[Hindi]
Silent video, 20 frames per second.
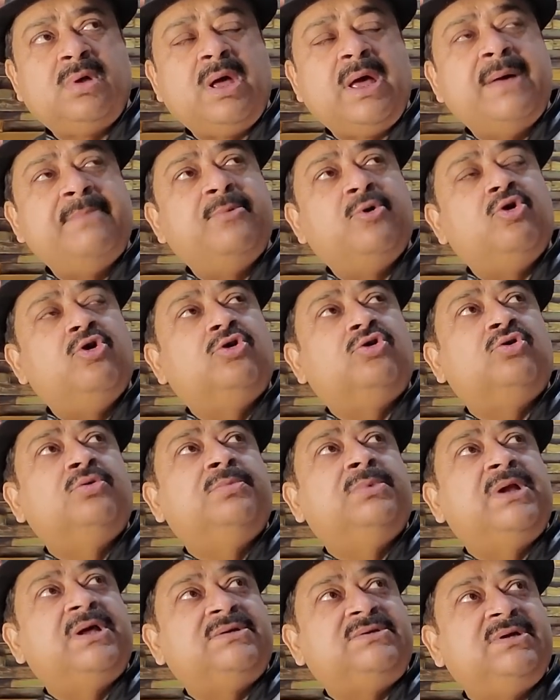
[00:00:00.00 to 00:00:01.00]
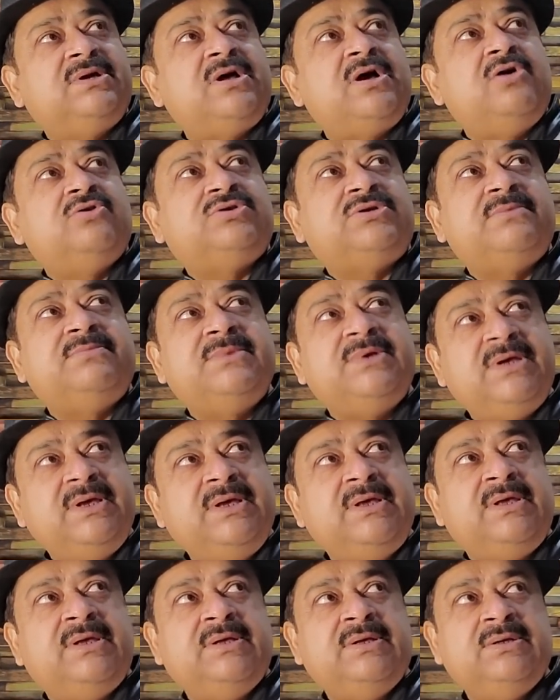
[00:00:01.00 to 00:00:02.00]
हमको तुम ना सिखाओ
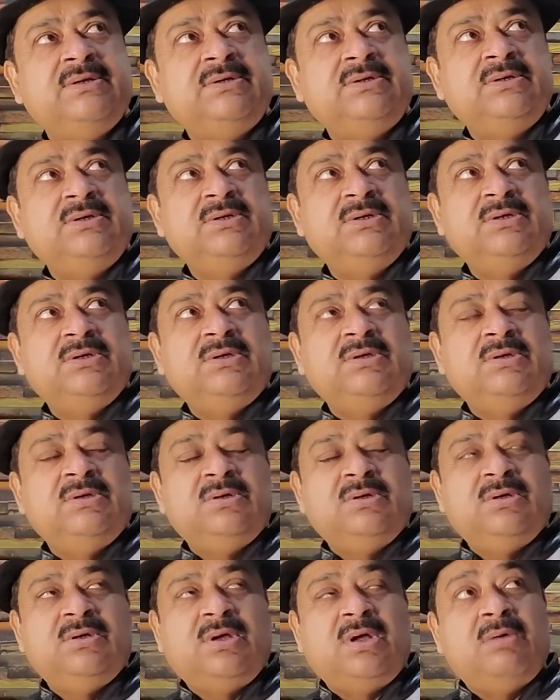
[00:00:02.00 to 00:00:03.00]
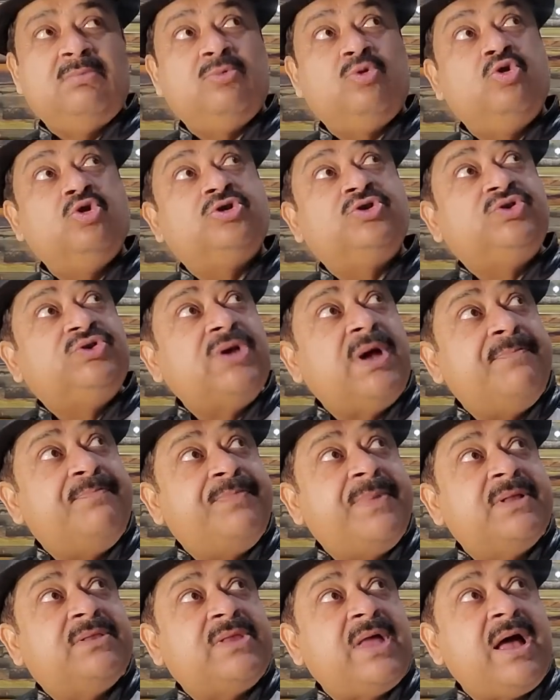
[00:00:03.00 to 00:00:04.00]
समझी हमको सब
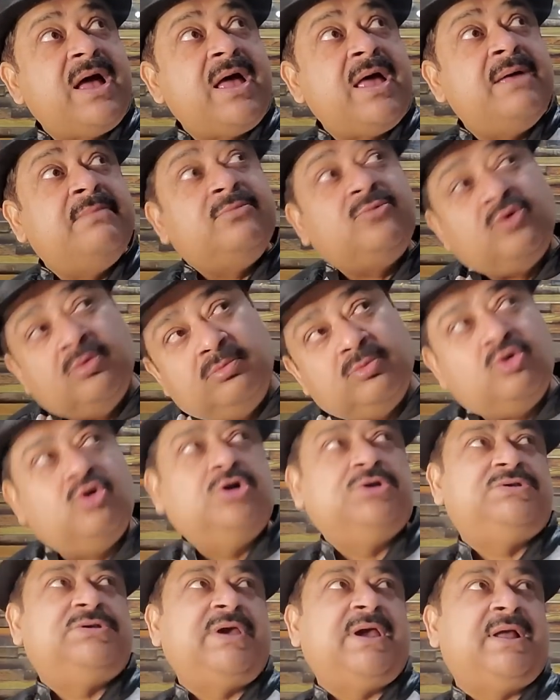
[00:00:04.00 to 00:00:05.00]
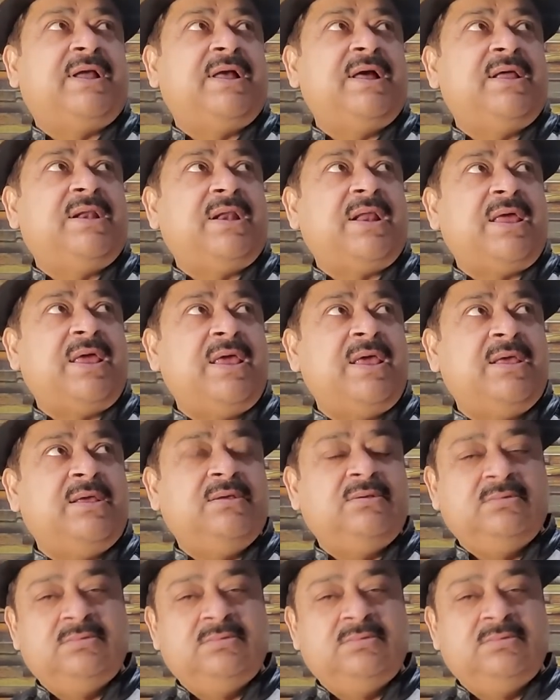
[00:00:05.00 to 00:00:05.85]
पता है हम तुमको चेक कर रहे हैं